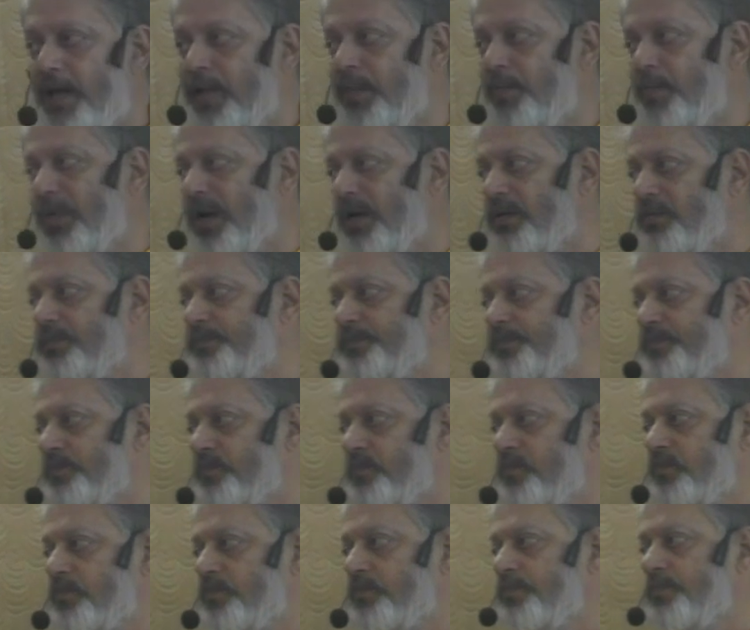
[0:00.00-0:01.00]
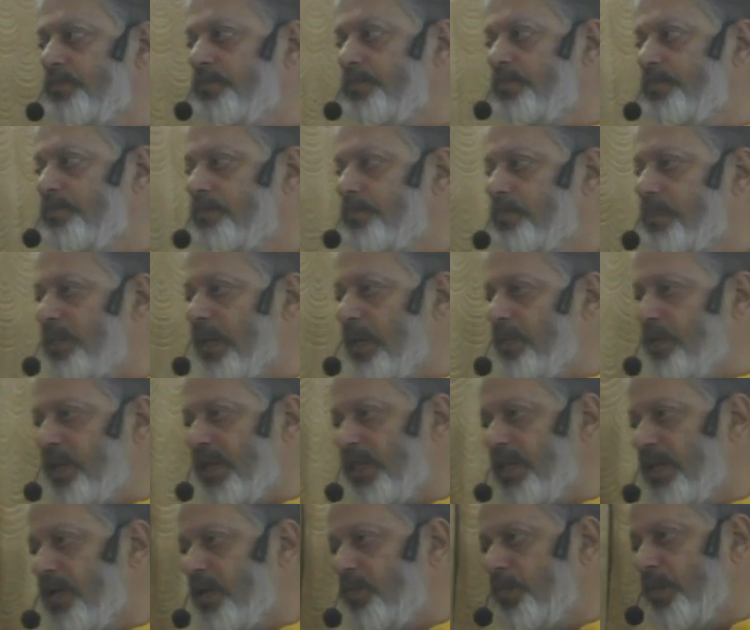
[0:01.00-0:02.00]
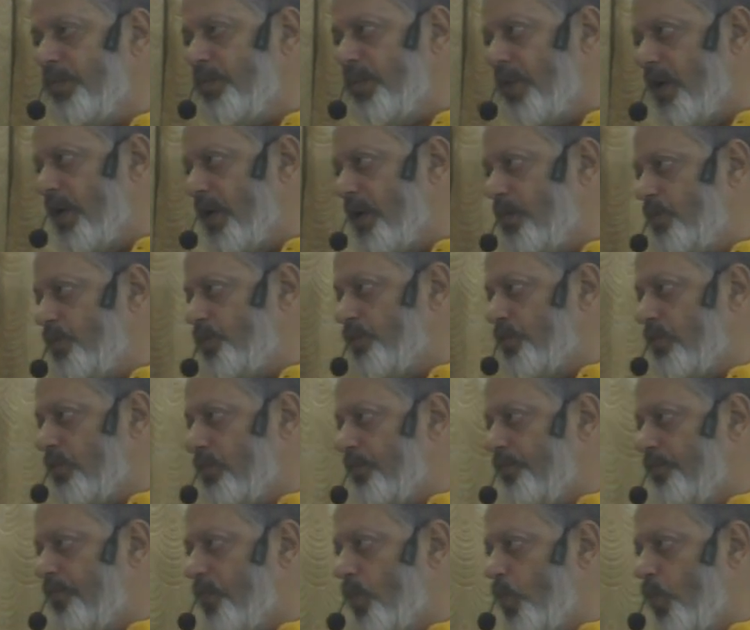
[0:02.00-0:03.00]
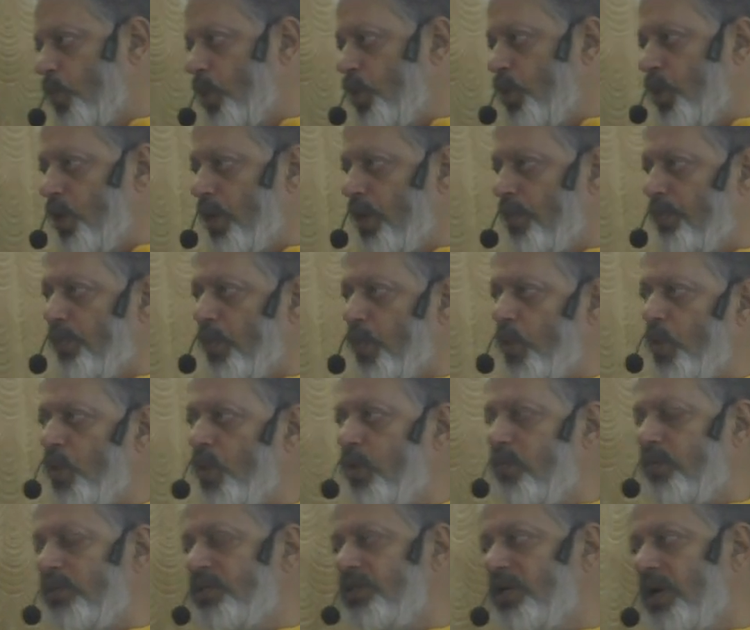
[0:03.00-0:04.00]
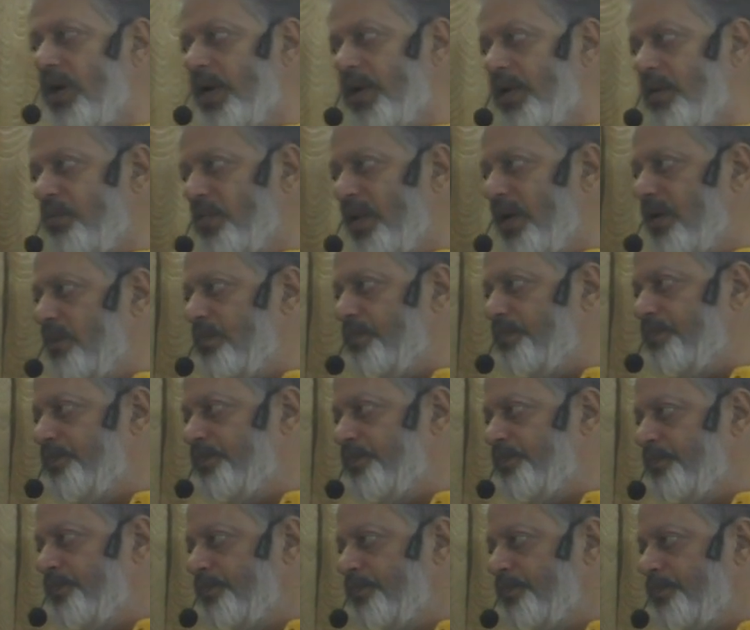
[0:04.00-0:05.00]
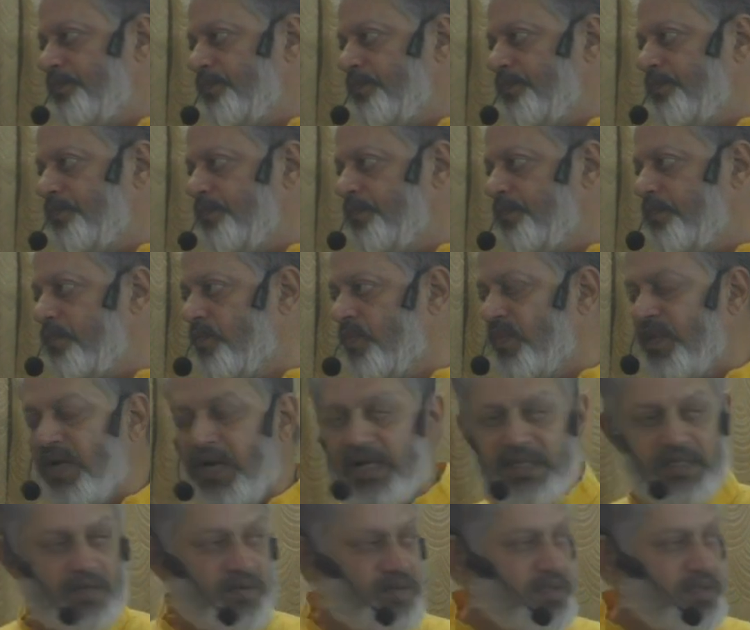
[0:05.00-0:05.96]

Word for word: ஆன்மா அப்படிதான் நம்ம இப்ப ஆரம்பிச்சோம் உள்ள பொருள் வந்து ஆன்மா அதை